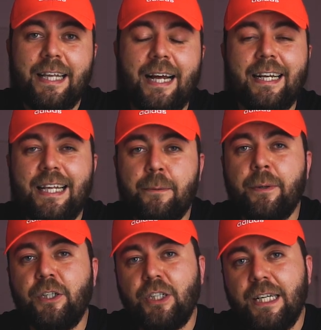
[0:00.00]
yani
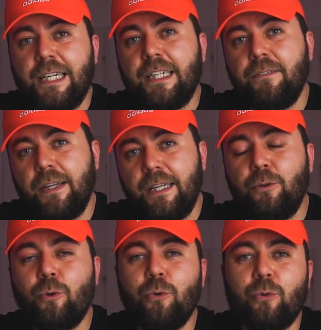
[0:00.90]
i5, i7 ve
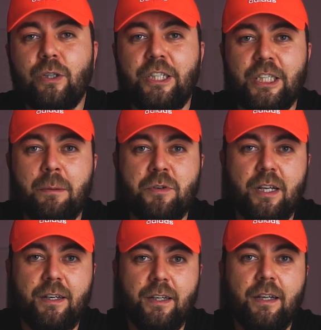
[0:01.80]
i9
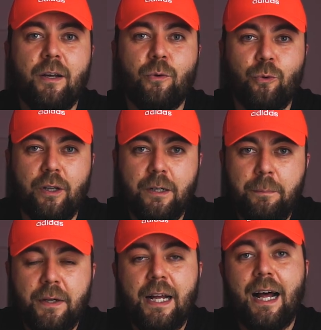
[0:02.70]
işlemcileri
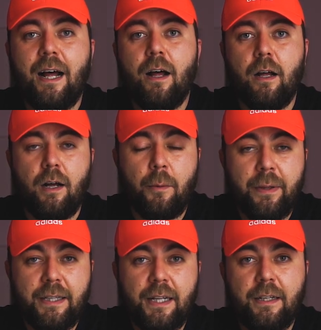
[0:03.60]
kullanıp
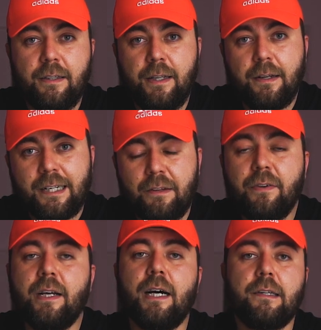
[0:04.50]
AMD'nin de
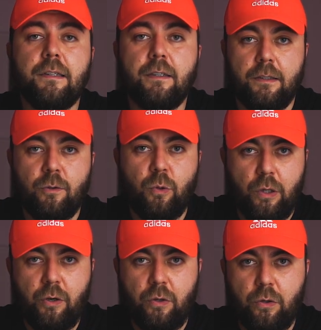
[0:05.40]
grafik kartını
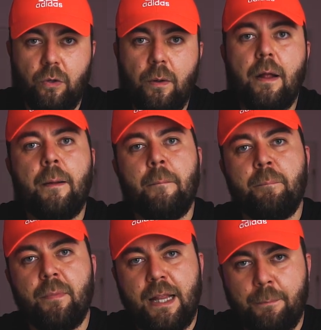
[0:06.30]
kullanıyordu
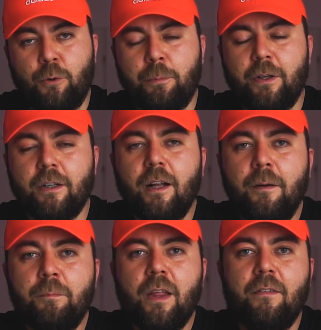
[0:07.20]

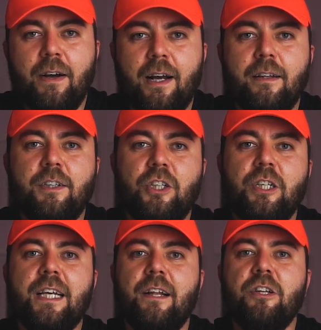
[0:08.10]
laptoplarına. Fakat
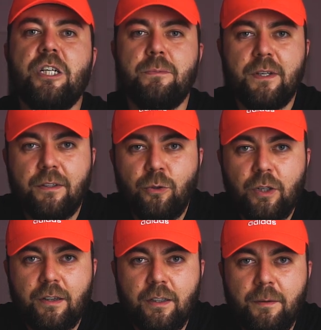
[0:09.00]
şimdi kendi chipsetini
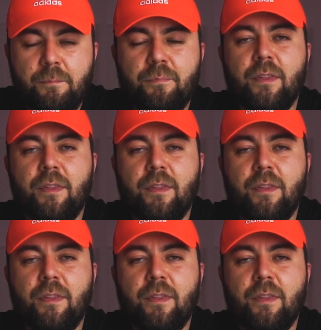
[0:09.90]
üretti.